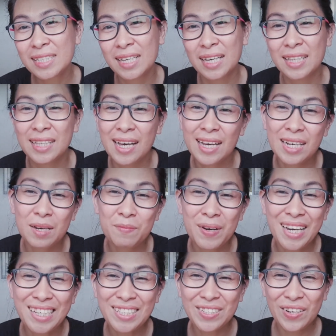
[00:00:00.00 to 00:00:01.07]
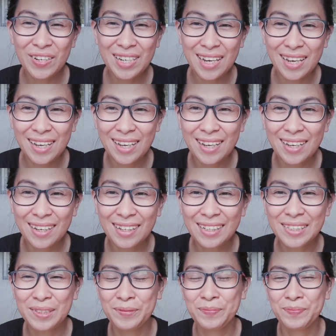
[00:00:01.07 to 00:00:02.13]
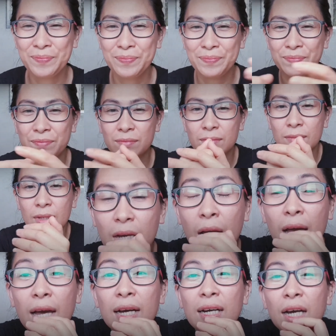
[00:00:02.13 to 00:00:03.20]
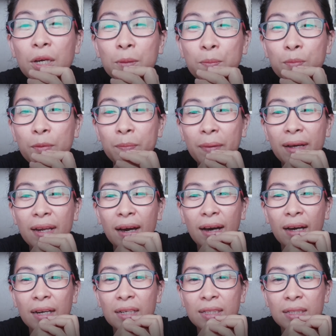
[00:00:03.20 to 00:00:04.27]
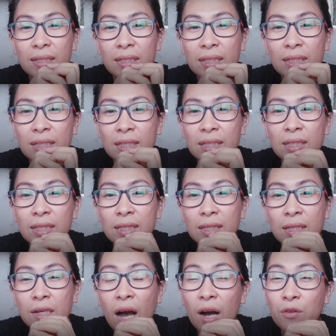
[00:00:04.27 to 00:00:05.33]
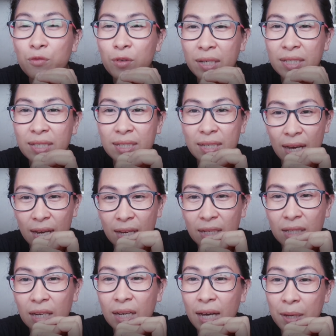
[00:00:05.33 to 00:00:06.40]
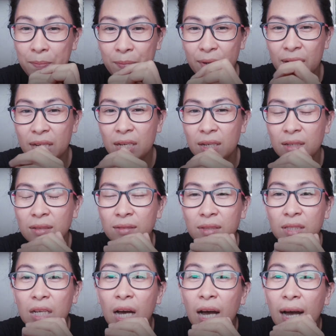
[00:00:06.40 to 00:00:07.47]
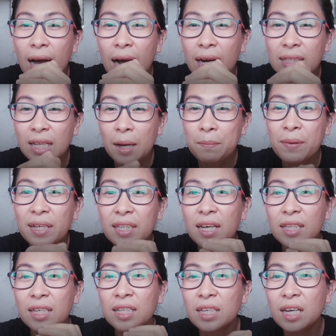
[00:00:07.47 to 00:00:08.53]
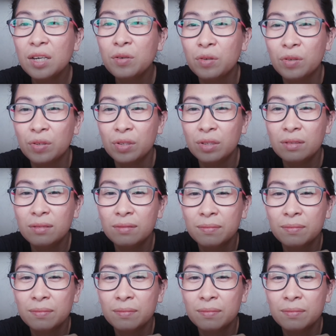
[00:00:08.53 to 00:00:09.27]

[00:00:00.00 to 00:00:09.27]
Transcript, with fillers: si Inday Gamay Jonah. Ngayon po pala, ang first day ng April. Ang topic natin ngayon